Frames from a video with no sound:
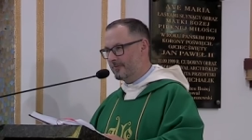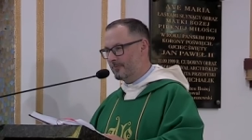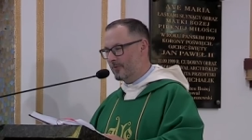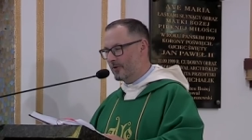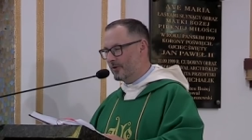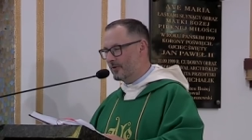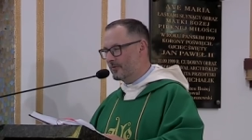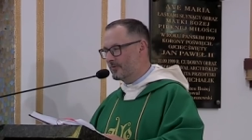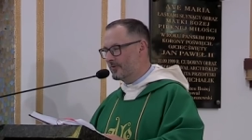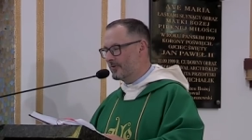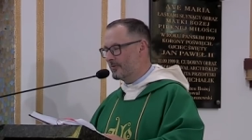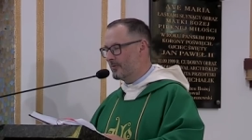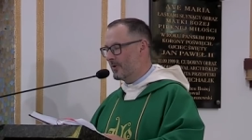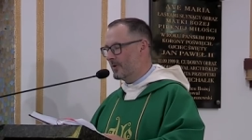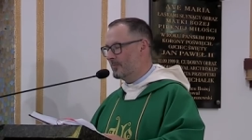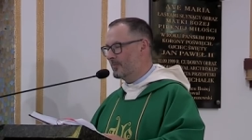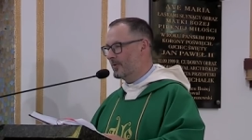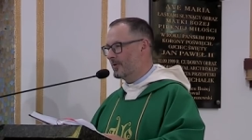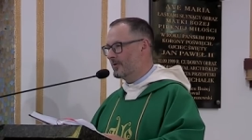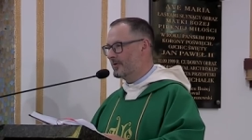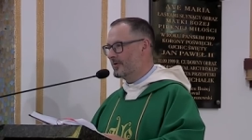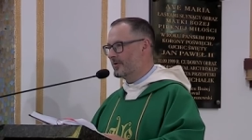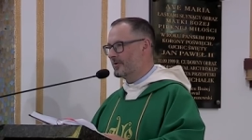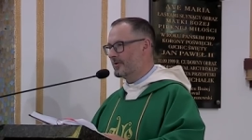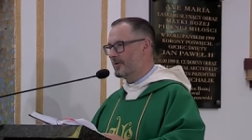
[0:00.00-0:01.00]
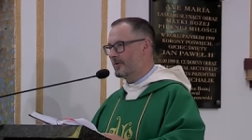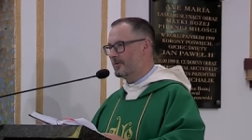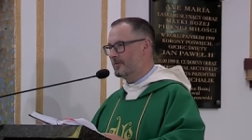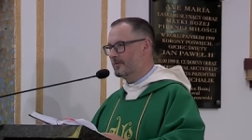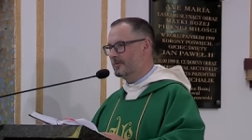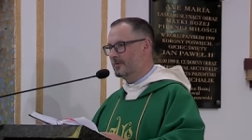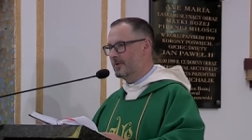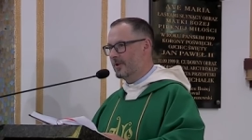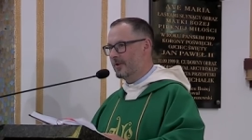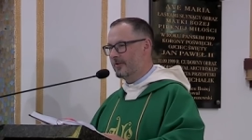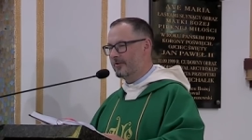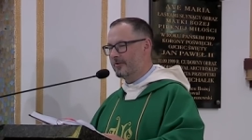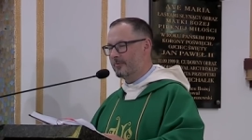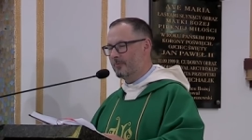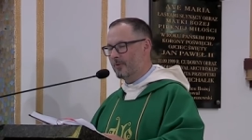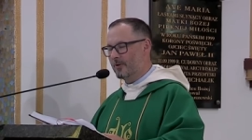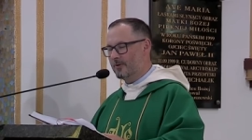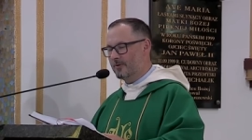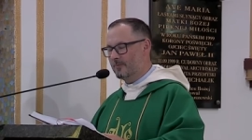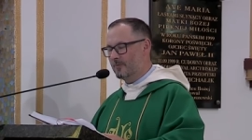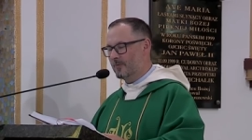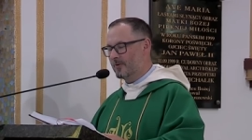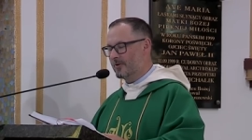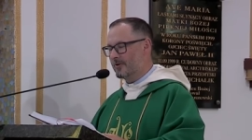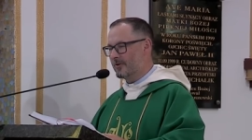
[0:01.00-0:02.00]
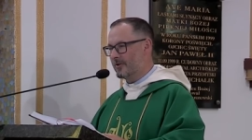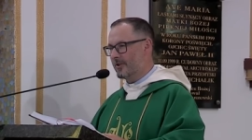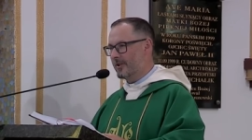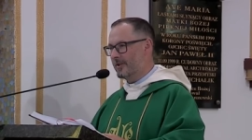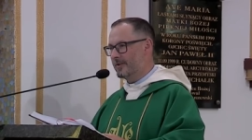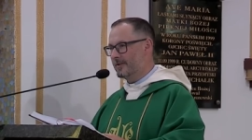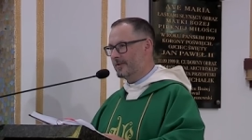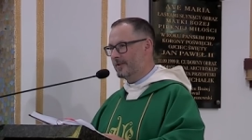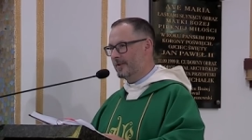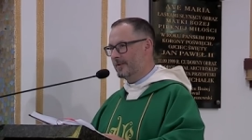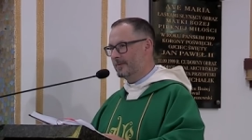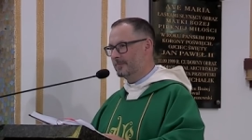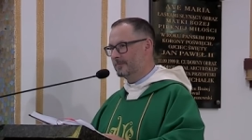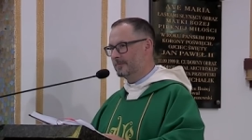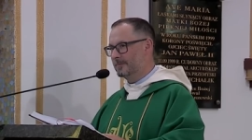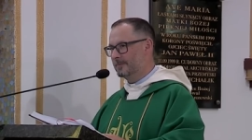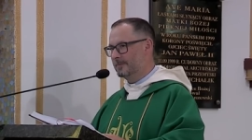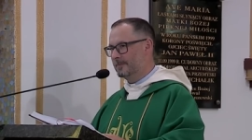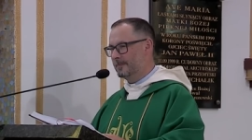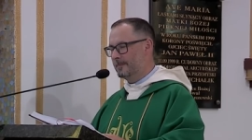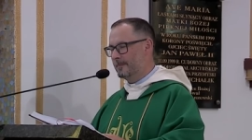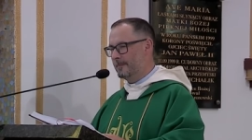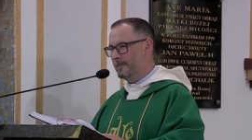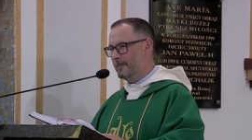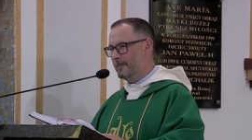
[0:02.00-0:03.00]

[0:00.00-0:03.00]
z moją słabością, z moim grzechem.